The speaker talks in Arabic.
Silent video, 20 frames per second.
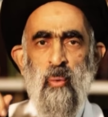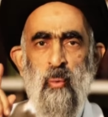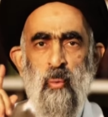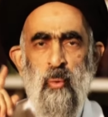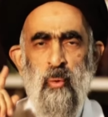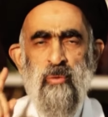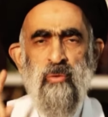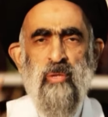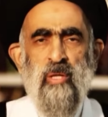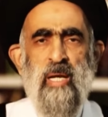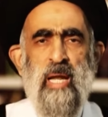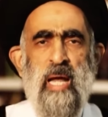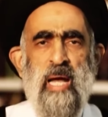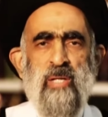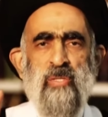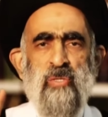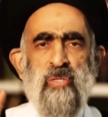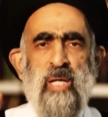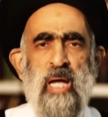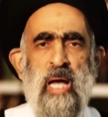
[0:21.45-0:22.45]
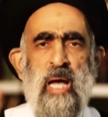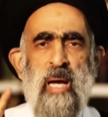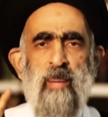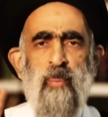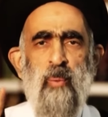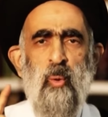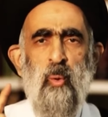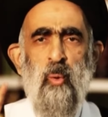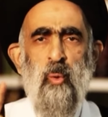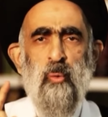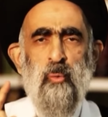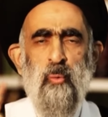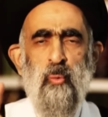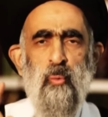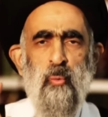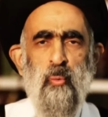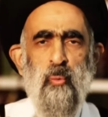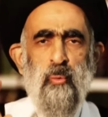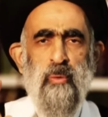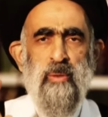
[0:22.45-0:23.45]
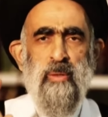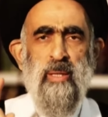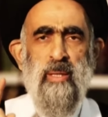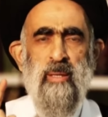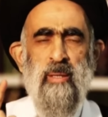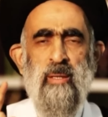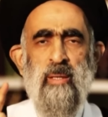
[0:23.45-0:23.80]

قتل اصحاب الاخدود